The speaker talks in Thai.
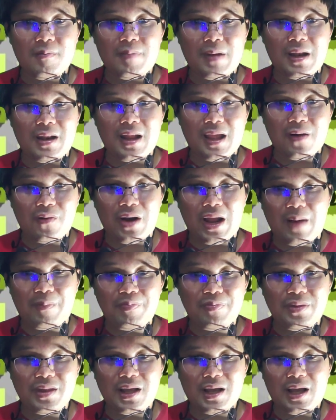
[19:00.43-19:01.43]
เป็นแนวรั
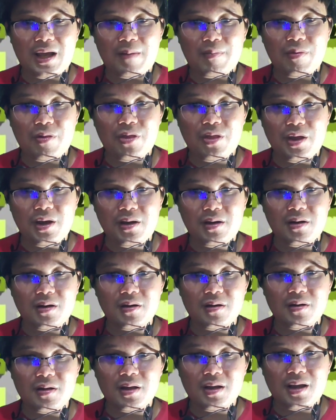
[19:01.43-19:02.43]
บนะครับ ซึ่ง
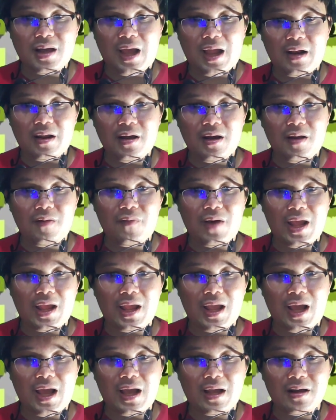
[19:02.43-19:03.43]
การเคลื่อนไหว
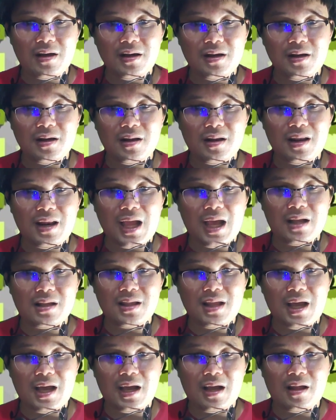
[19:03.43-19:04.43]
ขาขึ้นหลัง
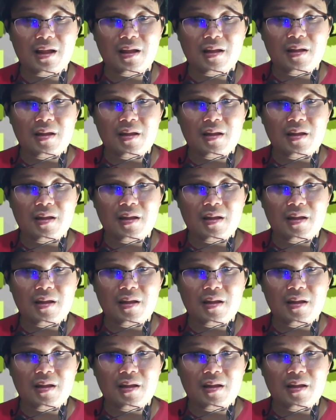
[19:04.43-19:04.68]
จาก